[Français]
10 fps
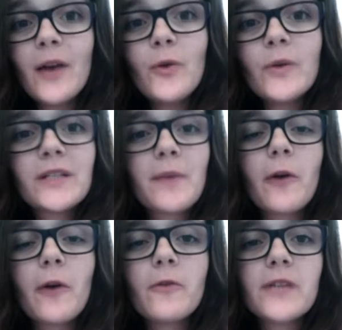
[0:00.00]
Salut,
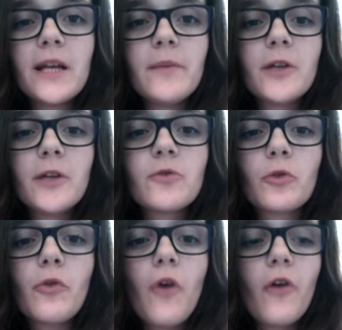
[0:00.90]
j'espère que vous allez bien, je
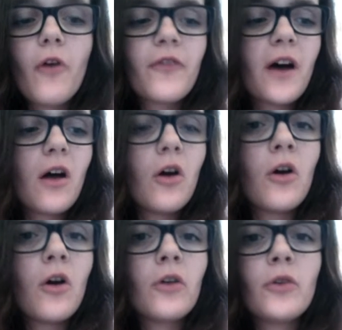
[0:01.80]
vous retrouve enfin
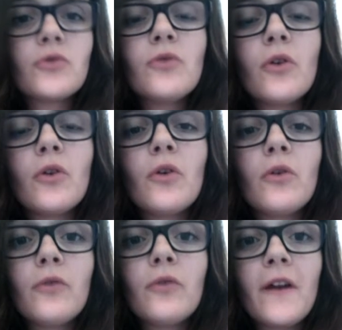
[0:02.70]
euh, dans une
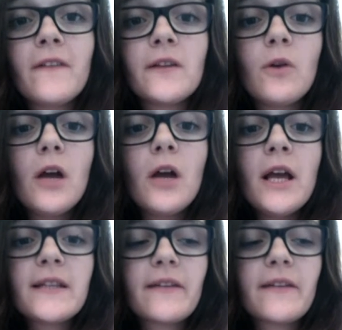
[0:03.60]
euh, nouvelle vidéo.